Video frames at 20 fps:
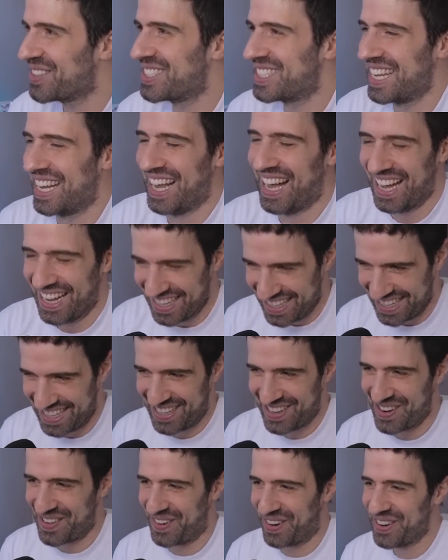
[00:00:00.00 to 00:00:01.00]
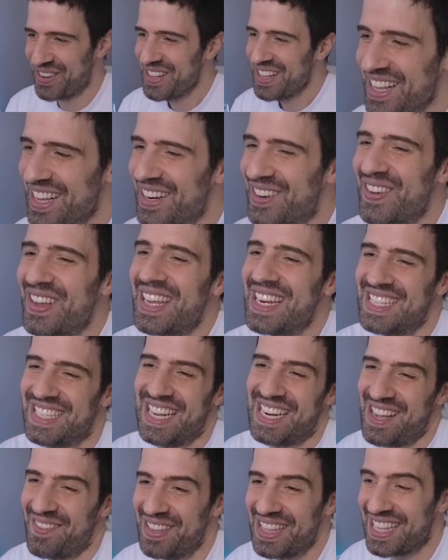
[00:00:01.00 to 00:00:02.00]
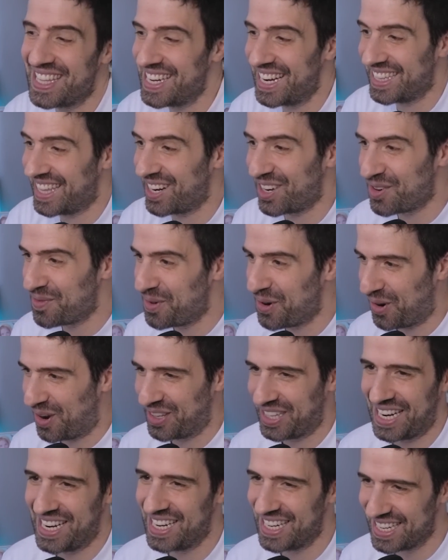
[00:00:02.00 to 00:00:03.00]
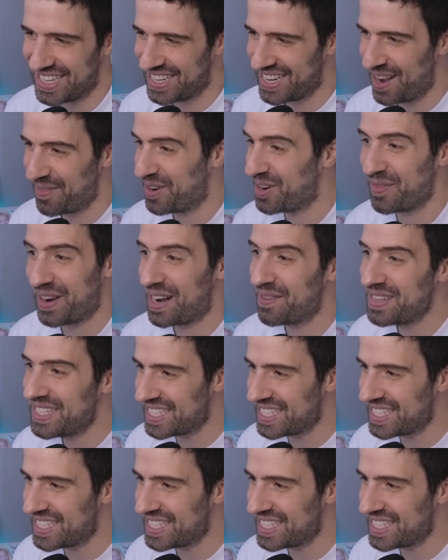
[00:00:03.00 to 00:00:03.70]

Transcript: O sea, es como, no es que necesariamente tiene que estar con vos cuando están en línea. Pero para mí